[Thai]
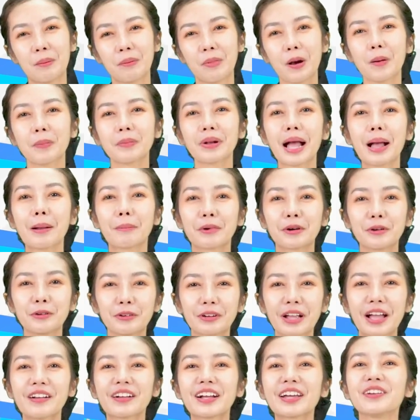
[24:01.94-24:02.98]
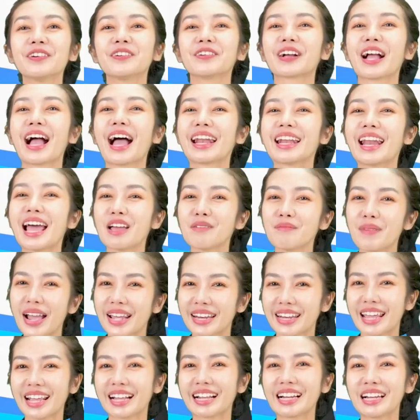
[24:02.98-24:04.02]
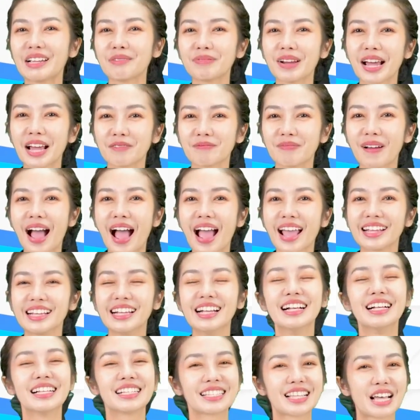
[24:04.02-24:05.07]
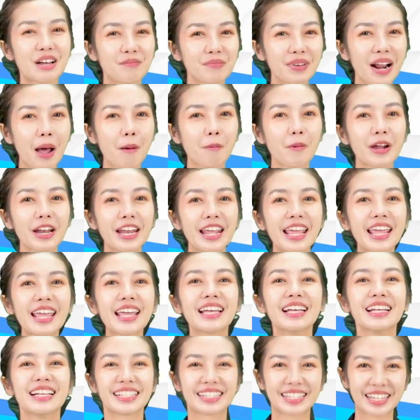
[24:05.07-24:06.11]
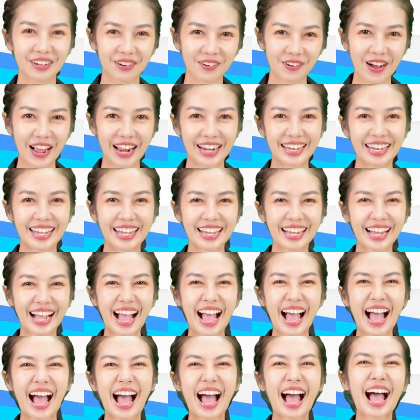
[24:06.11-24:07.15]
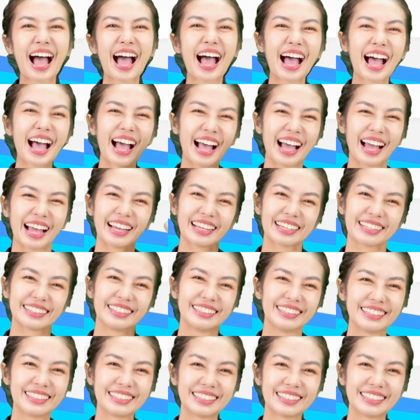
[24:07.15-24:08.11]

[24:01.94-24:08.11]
พบกับครูแก้วกนกการได้ใหม่ในคลิปถัดไปสำหรับวันนี้สวัสดีค่ะ